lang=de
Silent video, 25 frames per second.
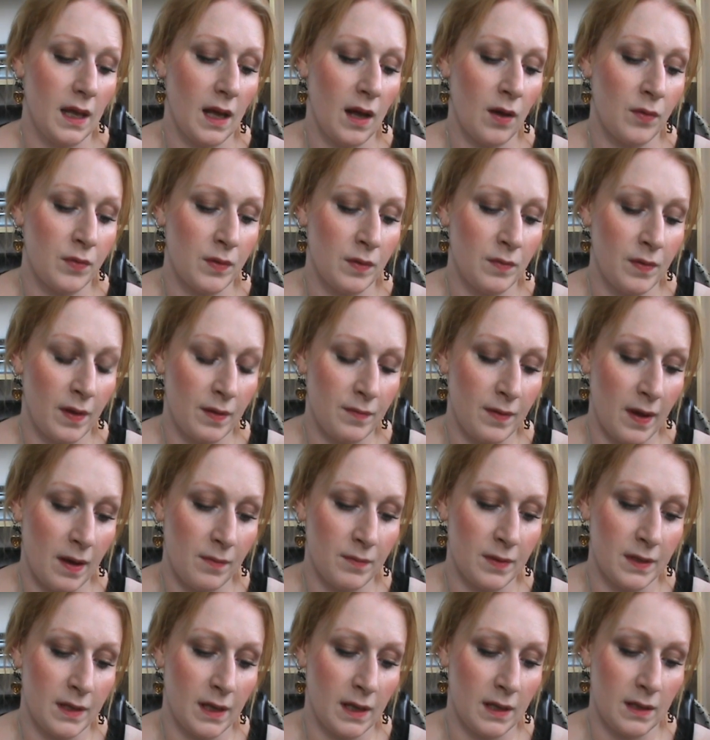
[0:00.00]
auf jeden Fall
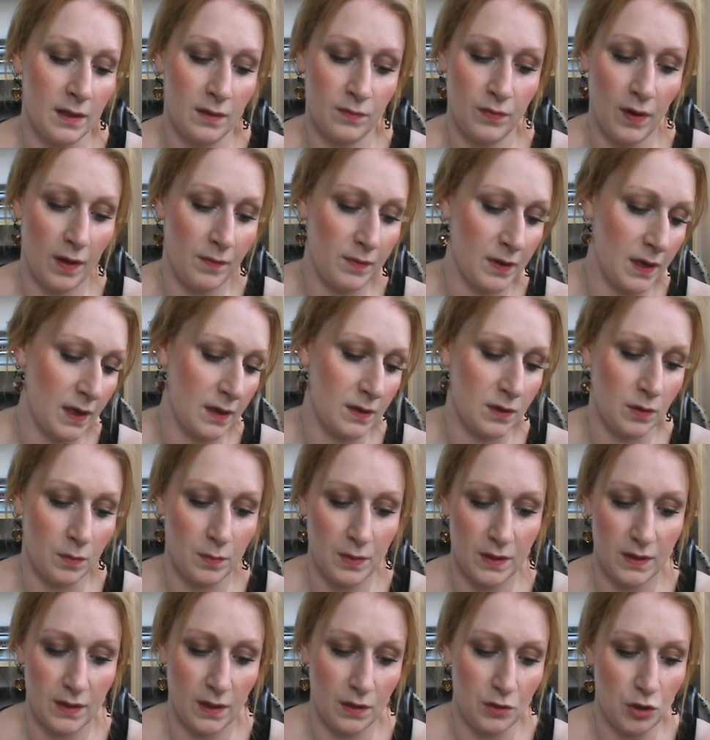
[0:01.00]
waren wir, dann, waren wir dann so ein
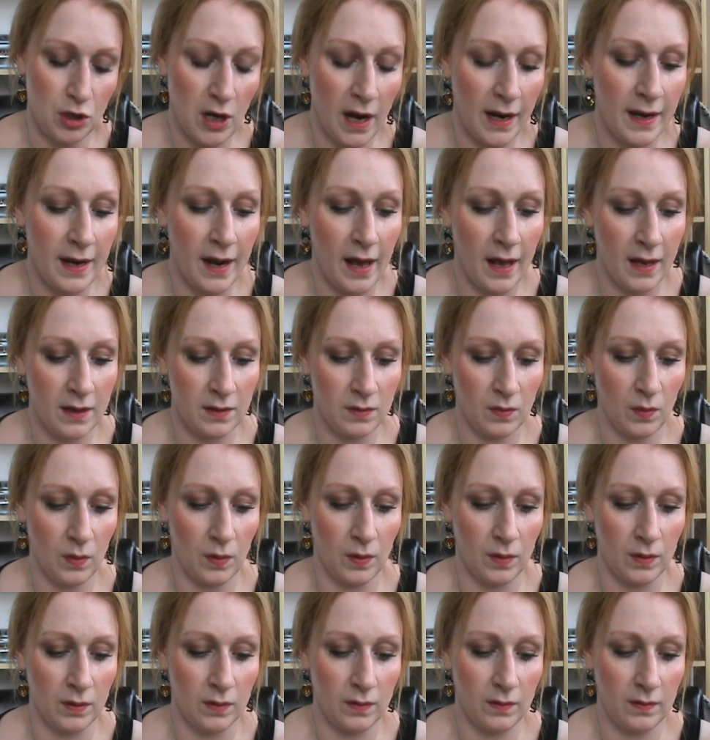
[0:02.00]
bisschen schlendern
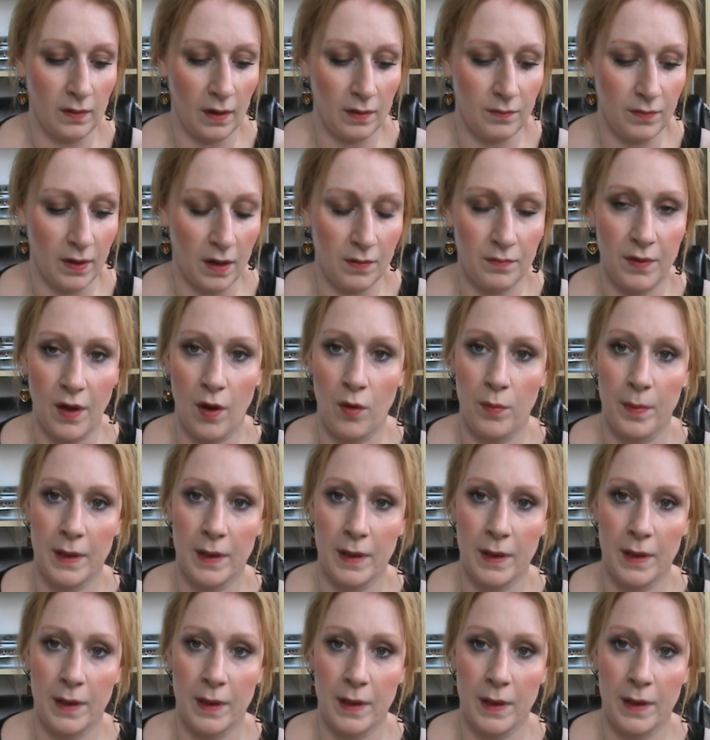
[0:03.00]
und dann waren wir auch